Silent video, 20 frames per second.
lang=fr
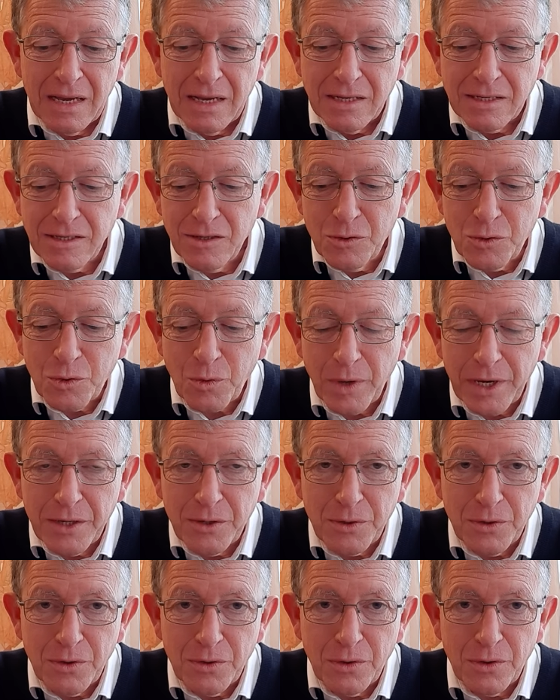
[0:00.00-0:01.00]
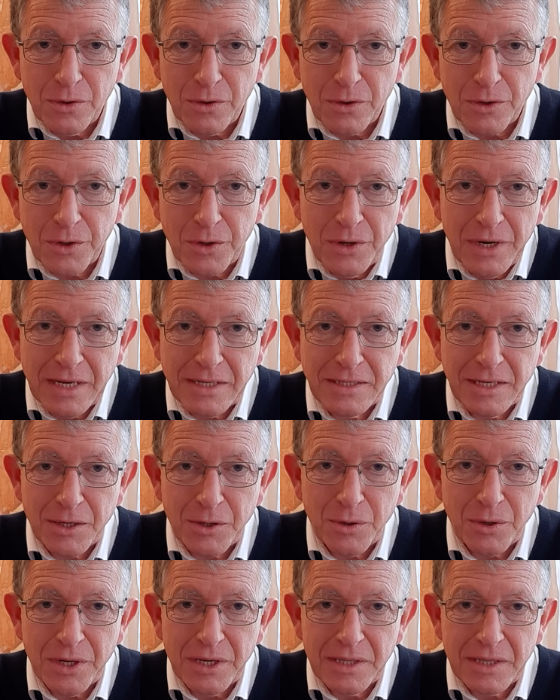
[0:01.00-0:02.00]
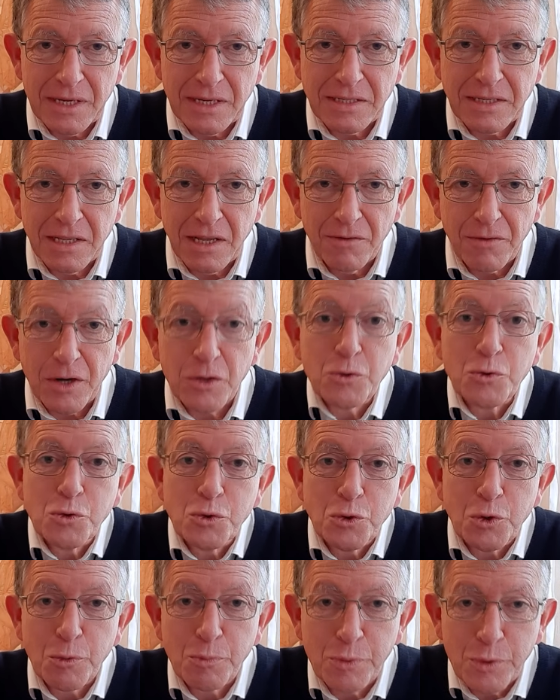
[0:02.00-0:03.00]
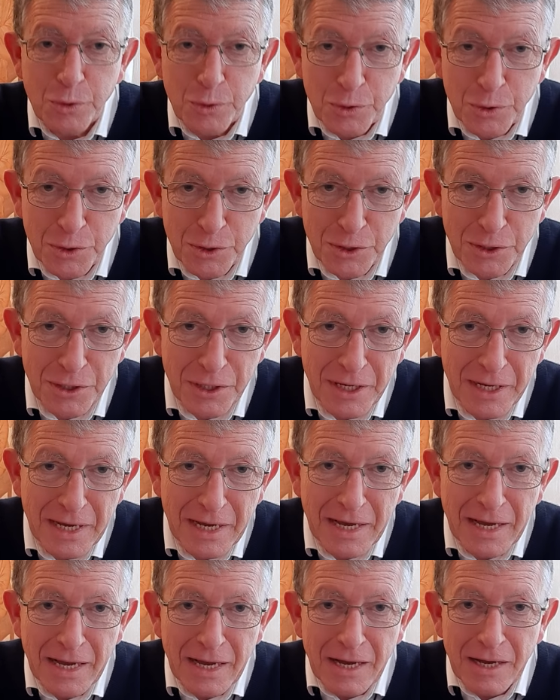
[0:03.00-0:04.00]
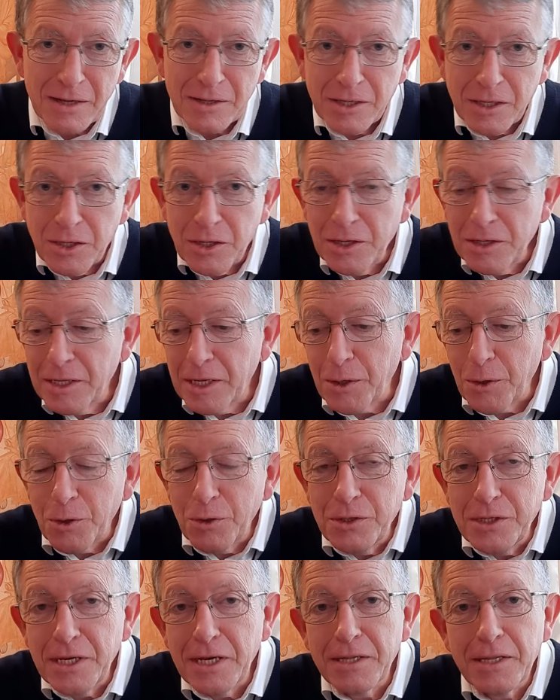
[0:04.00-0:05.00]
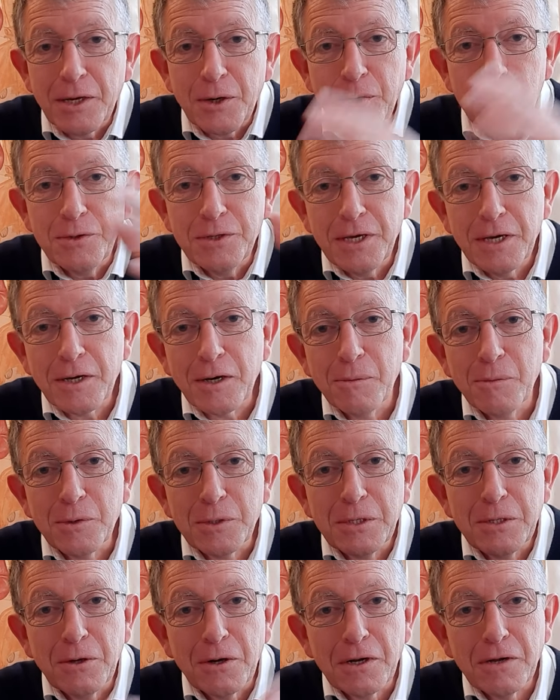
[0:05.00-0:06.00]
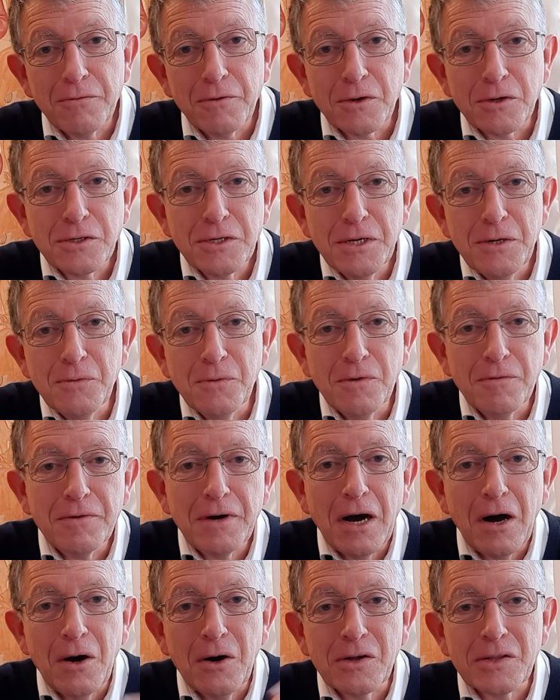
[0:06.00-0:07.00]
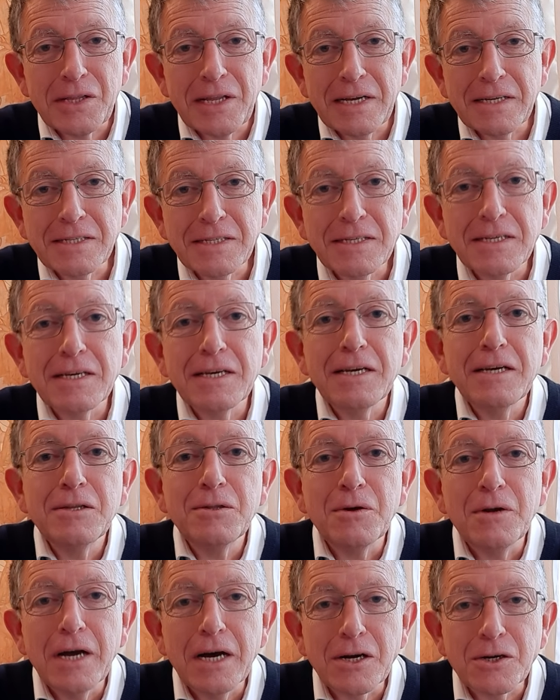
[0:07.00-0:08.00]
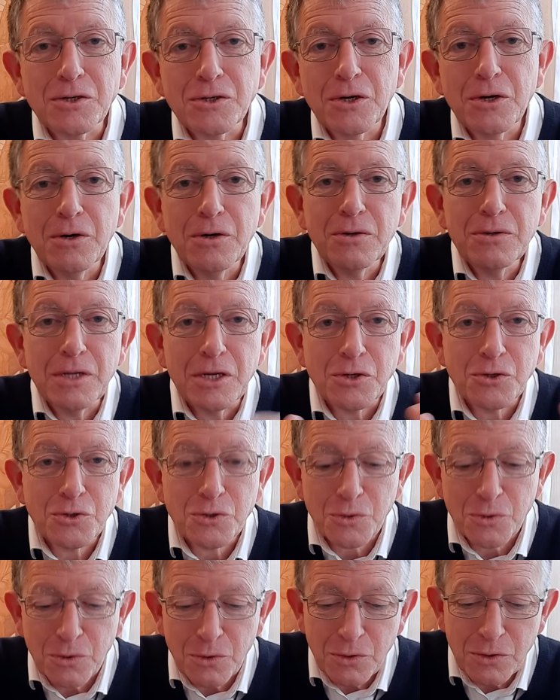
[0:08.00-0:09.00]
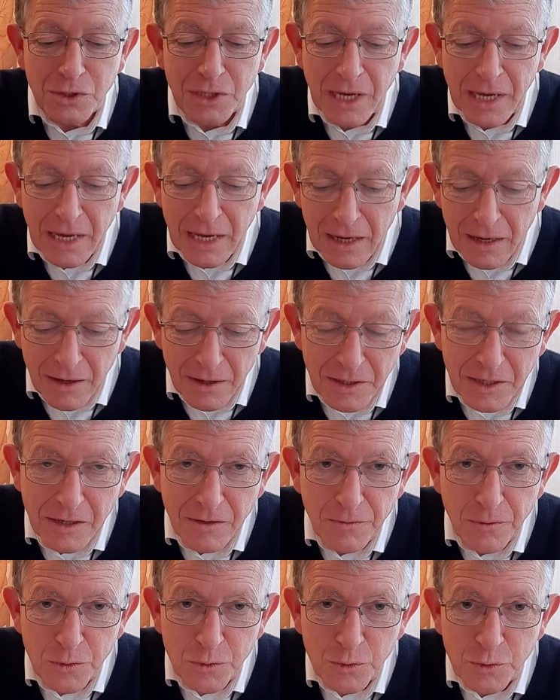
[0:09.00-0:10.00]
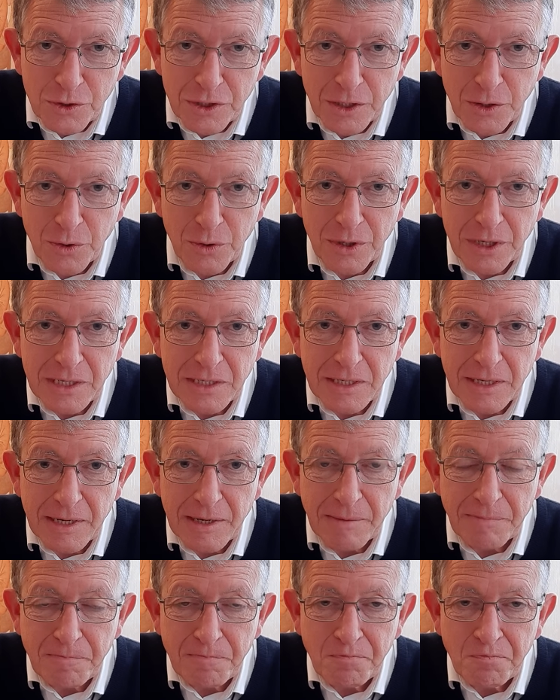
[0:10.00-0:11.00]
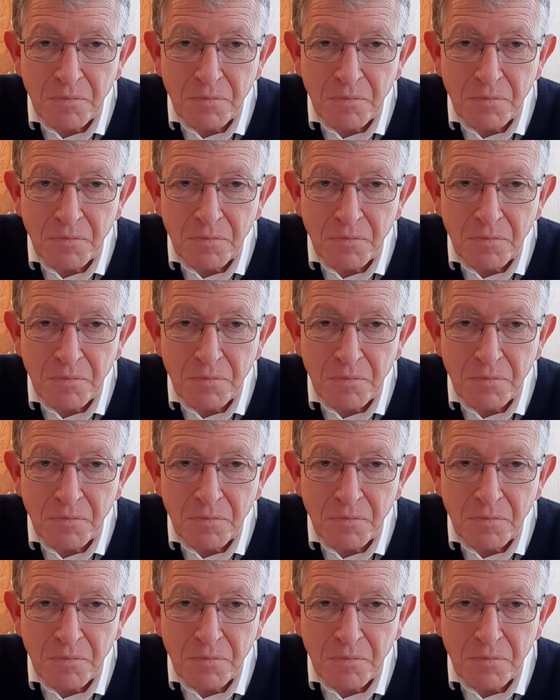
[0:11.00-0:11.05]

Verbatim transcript: Si nous croyons que la sécurité, c'est d'avoir toujours plus des, des, greniers, des greniers, comme on dit dans l'Évangile, où on va entasser de l'argent, des choses qui vont nous sécuriser,